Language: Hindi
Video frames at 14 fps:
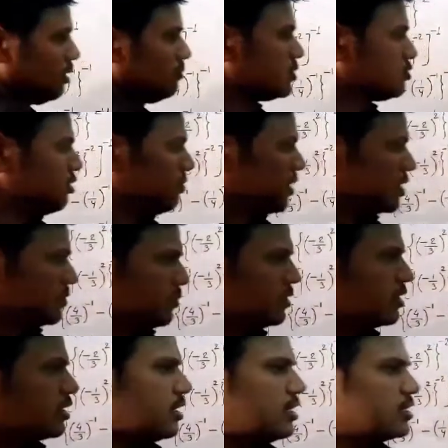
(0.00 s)
अब इसको आप
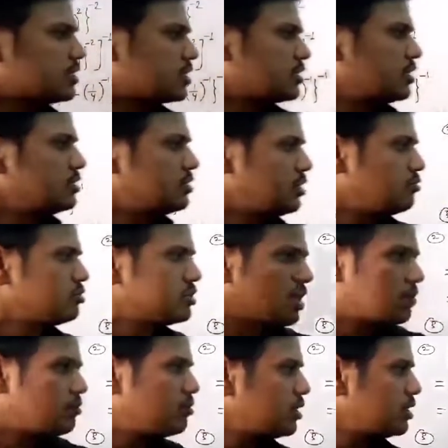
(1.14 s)
एक्सपेंड कर लिख सकते हैं तीन को
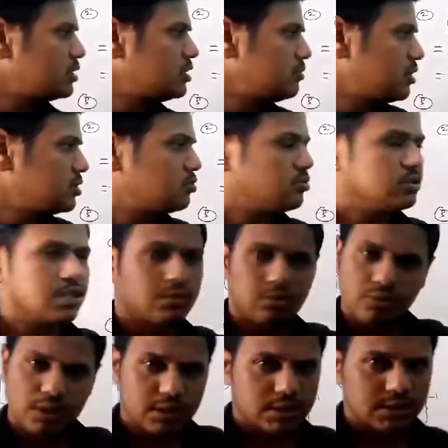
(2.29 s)
चार गुना कीजिए माइनस दो को चार
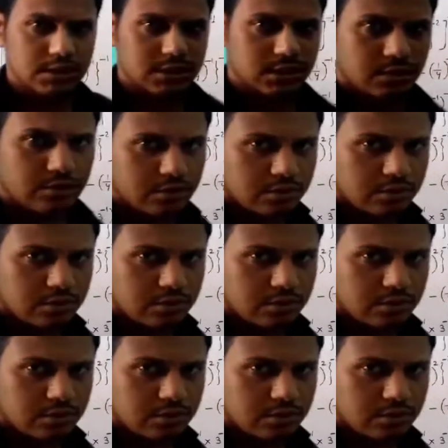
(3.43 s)
गुना कीजिए ठीक है